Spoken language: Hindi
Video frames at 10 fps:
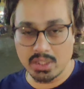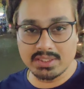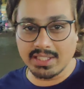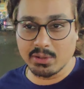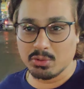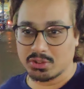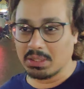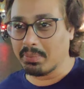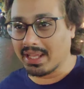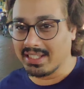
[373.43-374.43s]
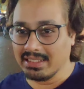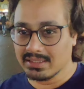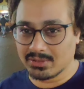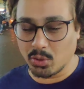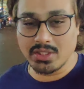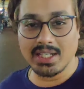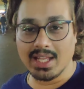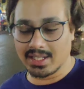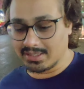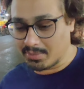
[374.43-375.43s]
नोटिस करे हो कुछ देर पहले कोई
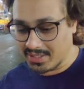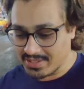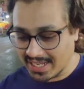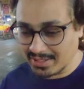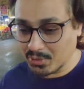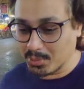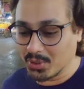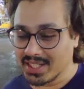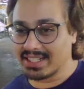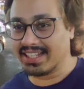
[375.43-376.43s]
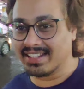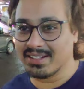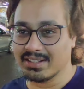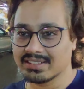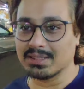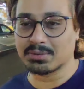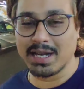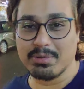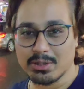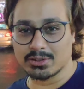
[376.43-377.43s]
चिल्ला रहा था मेरे चैनल को बोल के कि
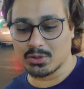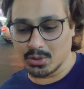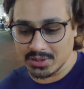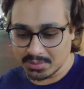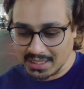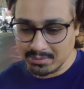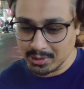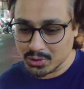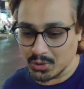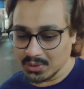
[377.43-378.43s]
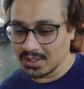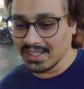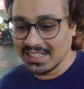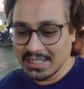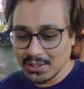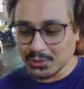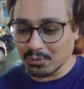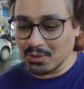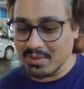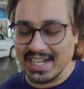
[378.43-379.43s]
सब्सक्राइब योर छोड़ो सब्सक्राइब योर छोड़ो
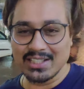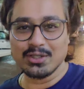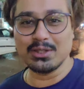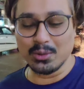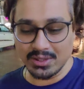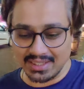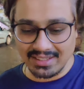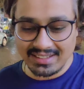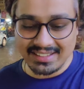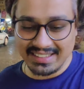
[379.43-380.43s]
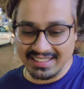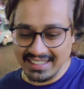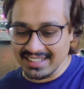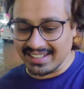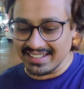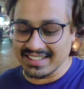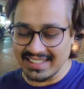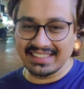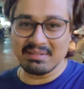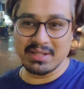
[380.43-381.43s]
तो वो मेरा एक्चुअली दोस्त था
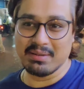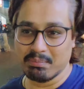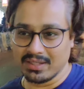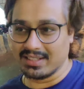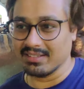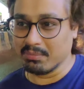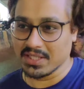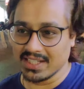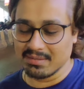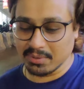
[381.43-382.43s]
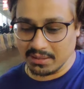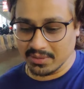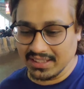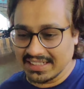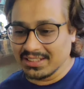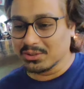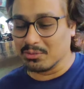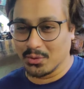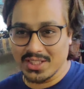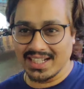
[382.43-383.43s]
कलीग था मेरे पिछले कंपनी में
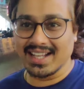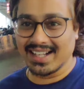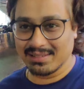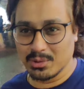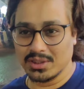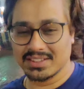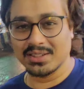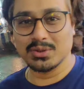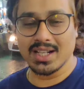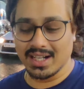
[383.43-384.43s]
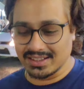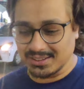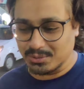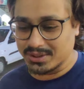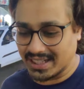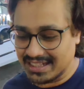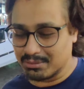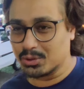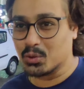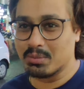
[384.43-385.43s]
तो वो चिल्ला रहा था वो इधर से गुजर रहा था तो
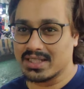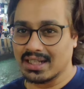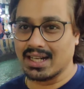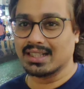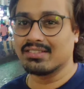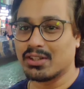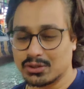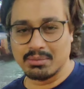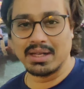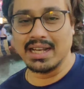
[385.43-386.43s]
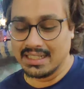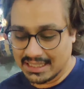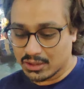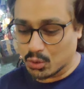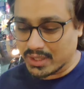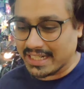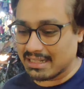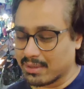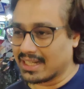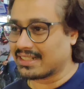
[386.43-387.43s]
सडनली वो स्कूटी में चिल्ला रहा था फिर उससे मिला शूट
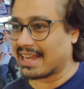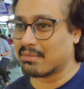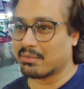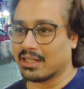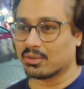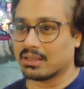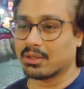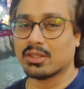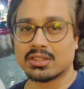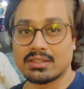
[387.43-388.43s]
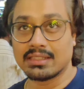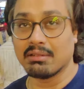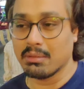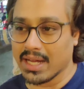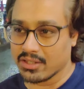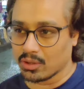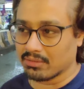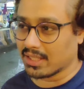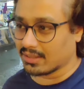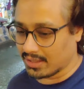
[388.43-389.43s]
नहीं कर पाया टाइम नहीं मिला उतना बिकॉज कभी बारिश
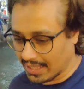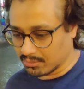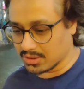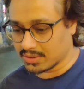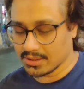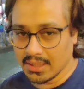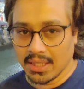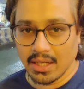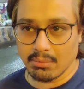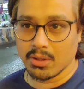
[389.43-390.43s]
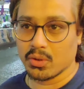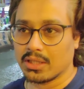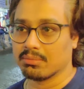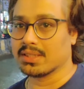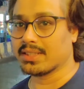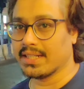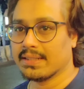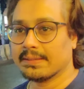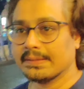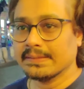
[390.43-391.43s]
होने वाला था और आई वॉज अबाउट टू कम दिस
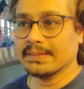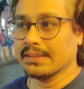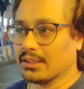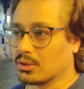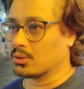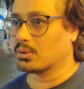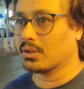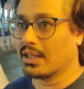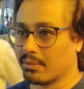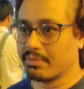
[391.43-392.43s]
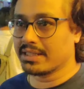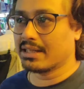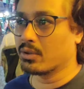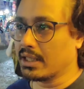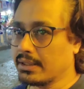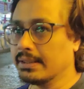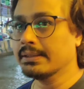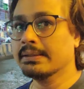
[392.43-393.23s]
साइड तो अभी मैं जाऊंगा